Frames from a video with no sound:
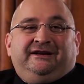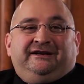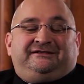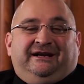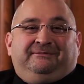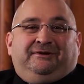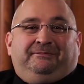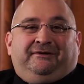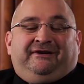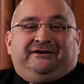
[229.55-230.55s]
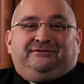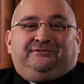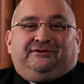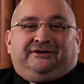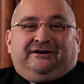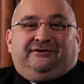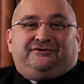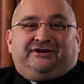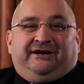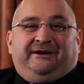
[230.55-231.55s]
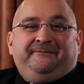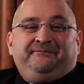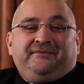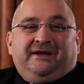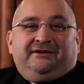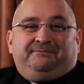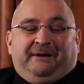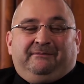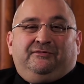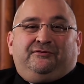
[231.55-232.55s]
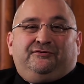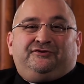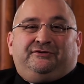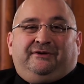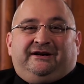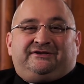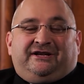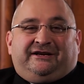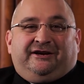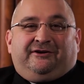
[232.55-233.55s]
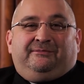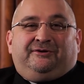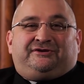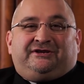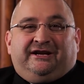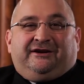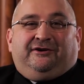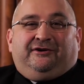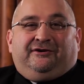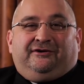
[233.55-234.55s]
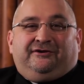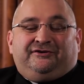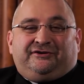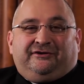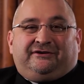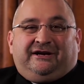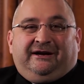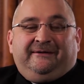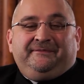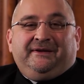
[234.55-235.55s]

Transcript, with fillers: Y, sam doprowadził do tego, że y, Pan Bóg użył aż takiego mocnego środka.